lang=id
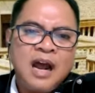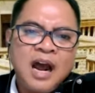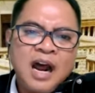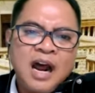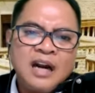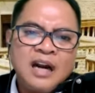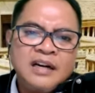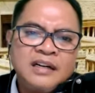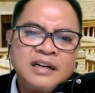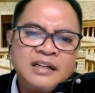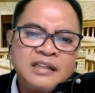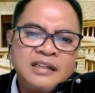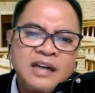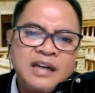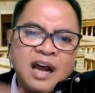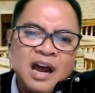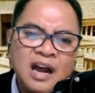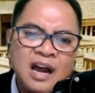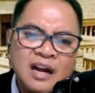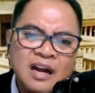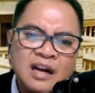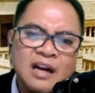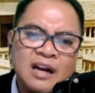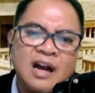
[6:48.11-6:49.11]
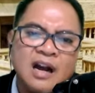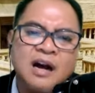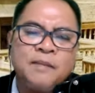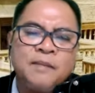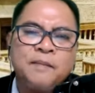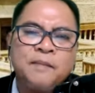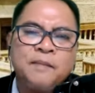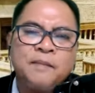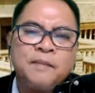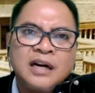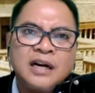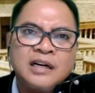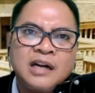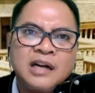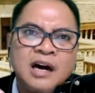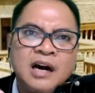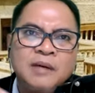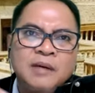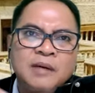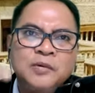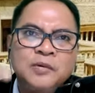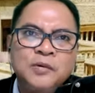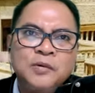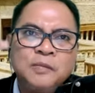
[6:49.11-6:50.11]
Adakah
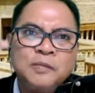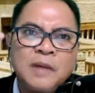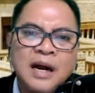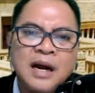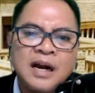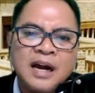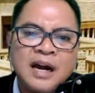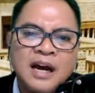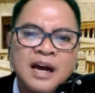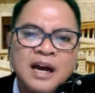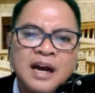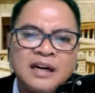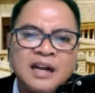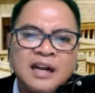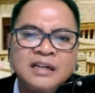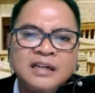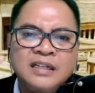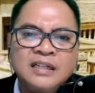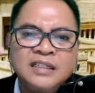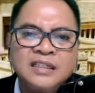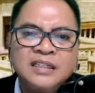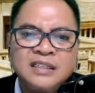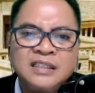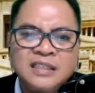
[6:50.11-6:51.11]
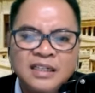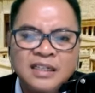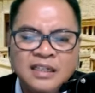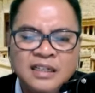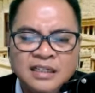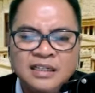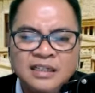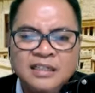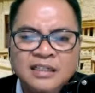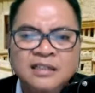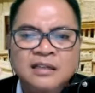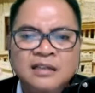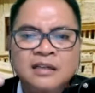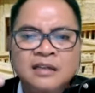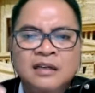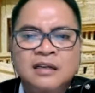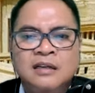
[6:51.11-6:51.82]
padamu makanan di sini?